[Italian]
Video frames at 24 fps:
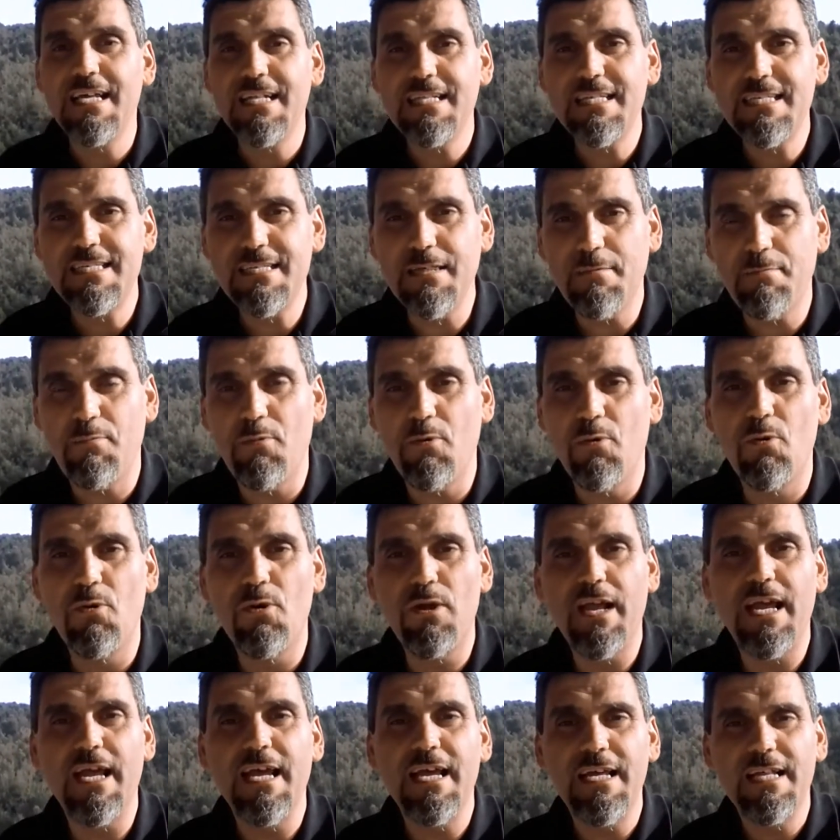di
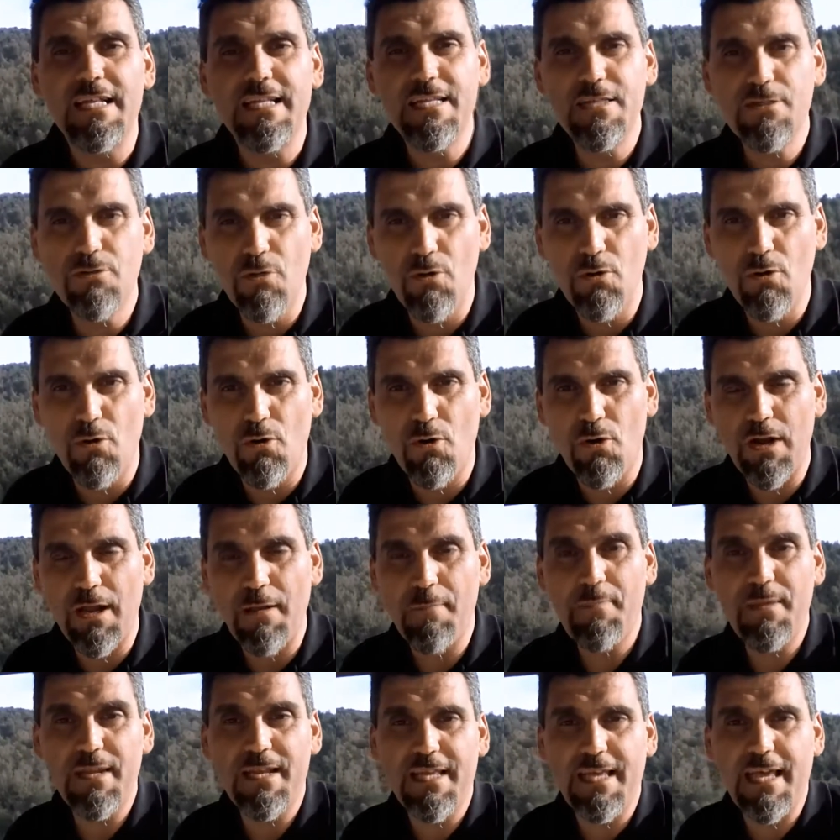sapore, di
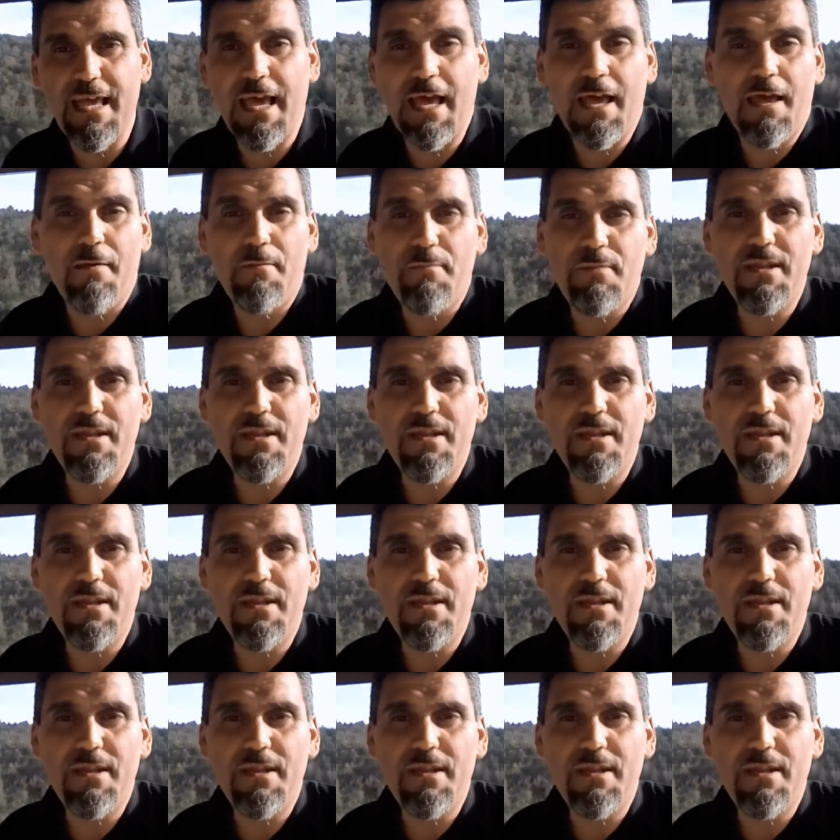colore, perché?